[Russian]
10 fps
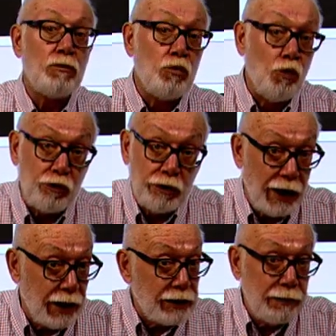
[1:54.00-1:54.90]
Но ну, на
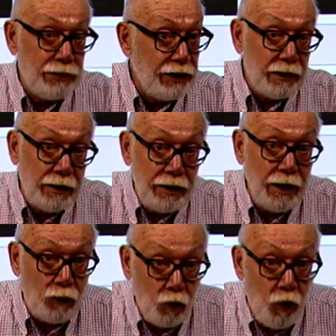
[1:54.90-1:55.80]
этом дело не
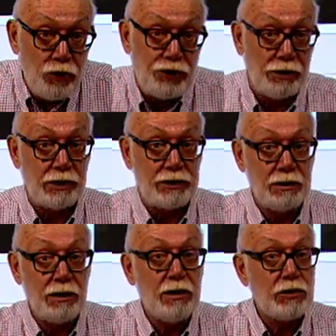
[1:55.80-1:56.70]
окончилось.
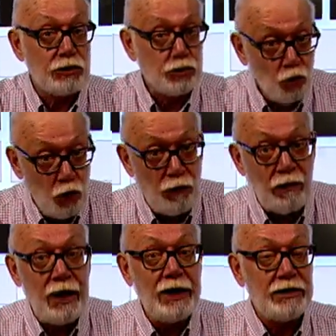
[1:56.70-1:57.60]

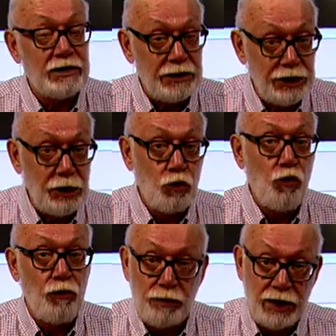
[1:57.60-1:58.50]
Снова
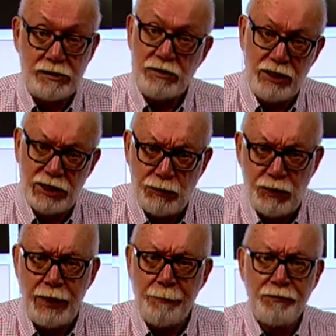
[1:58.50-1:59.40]
цитирую местные
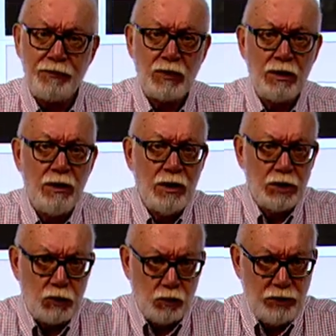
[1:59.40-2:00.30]
СМИ.
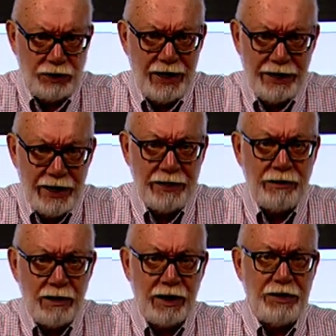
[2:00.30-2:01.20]
Спустя
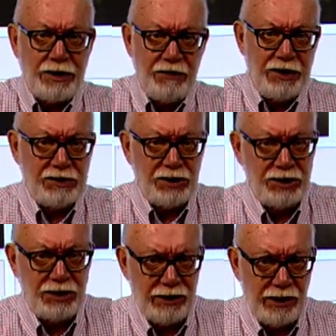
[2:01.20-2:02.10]
день активисты
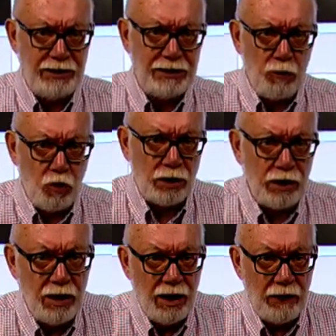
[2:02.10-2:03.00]
снесли забор,
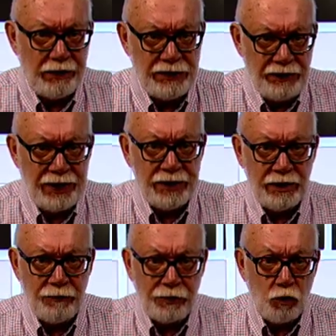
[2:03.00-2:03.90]

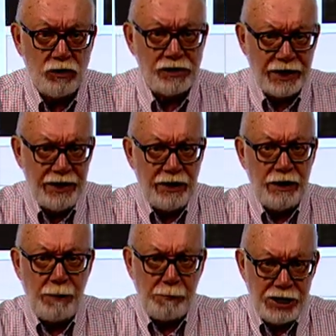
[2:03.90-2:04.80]
возведенный вокруг
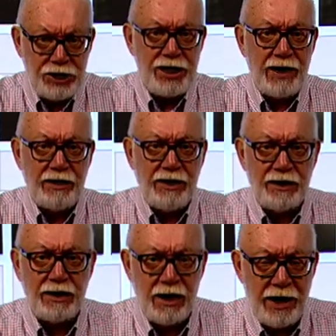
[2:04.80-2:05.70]
строительной площадки
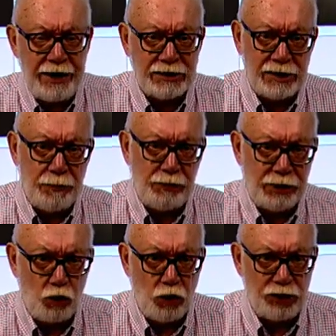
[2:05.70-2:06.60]
на Гагаринском
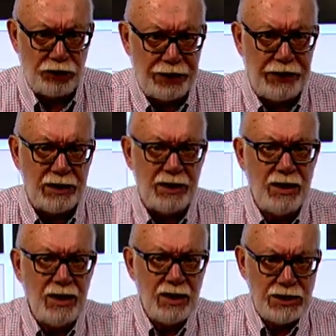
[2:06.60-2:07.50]
плато 4.
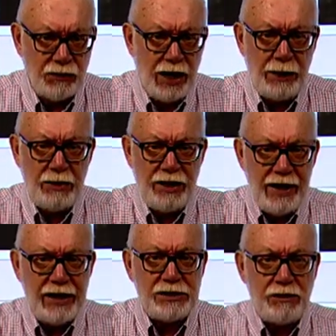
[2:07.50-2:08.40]
Своими
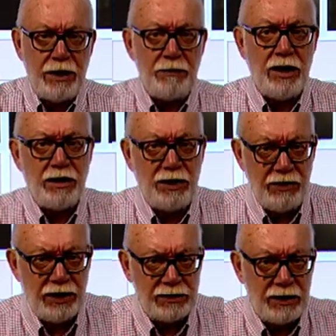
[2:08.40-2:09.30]
действиями
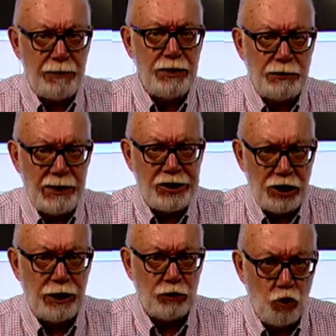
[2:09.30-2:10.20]
активисты
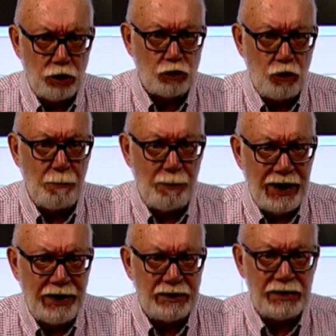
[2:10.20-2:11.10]
обеспечили доступ
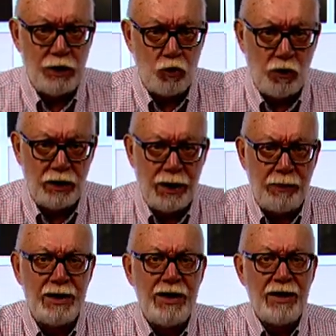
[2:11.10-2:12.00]
полиции и
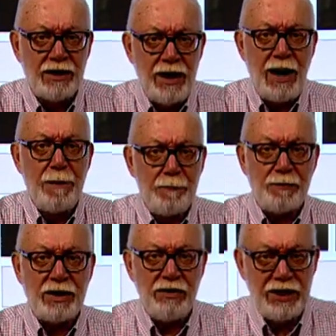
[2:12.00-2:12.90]
экологам для
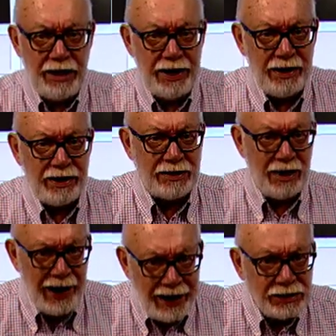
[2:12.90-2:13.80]
проведения
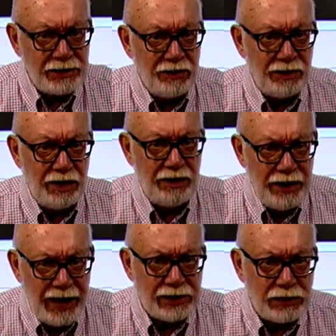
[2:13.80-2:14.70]
следственных
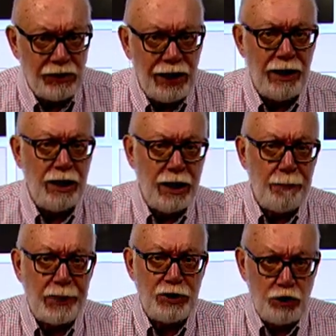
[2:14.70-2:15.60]
действий и
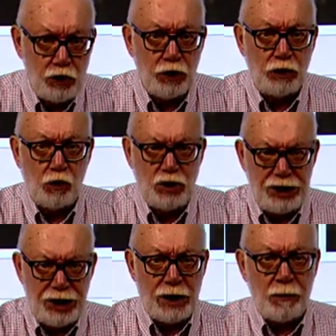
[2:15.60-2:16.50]
подсчета
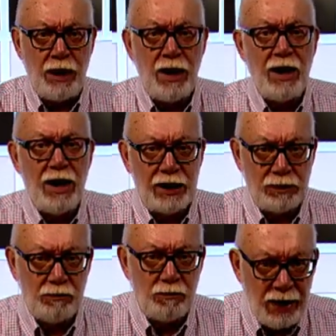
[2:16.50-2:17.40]
ущерба
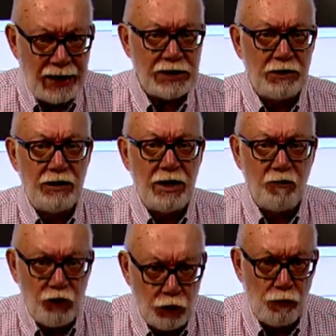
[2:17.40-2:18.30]
от массовой
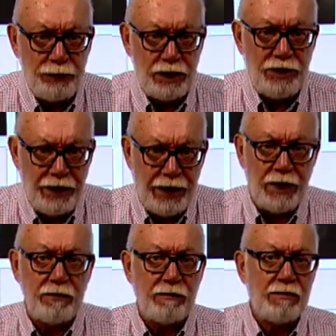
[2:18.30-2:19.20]
вырубки
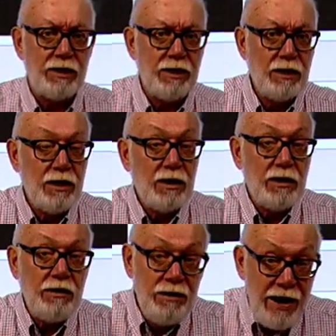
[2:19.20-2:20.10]
деревьев.
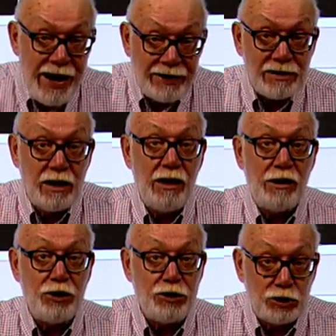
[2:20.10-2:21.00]

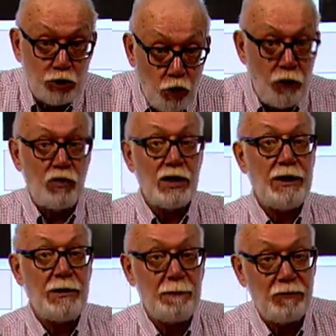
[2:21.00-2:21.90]
Несколько часов
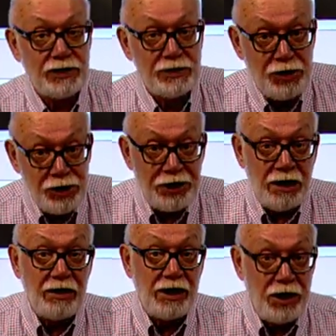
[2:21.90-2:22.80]

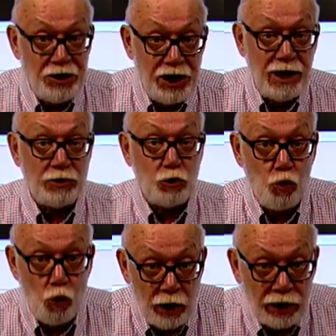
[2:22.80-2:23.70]
Значительная часть
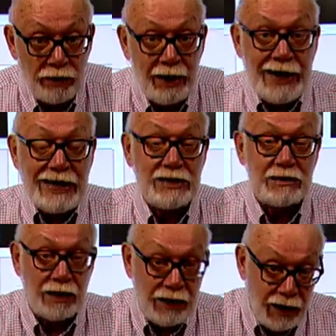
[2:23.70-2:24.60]
города
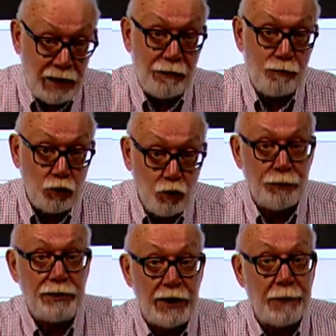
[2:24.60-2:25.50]
стояла в
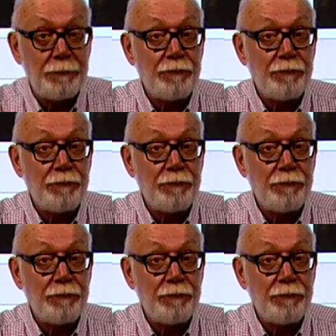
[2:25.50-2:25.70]
пробке.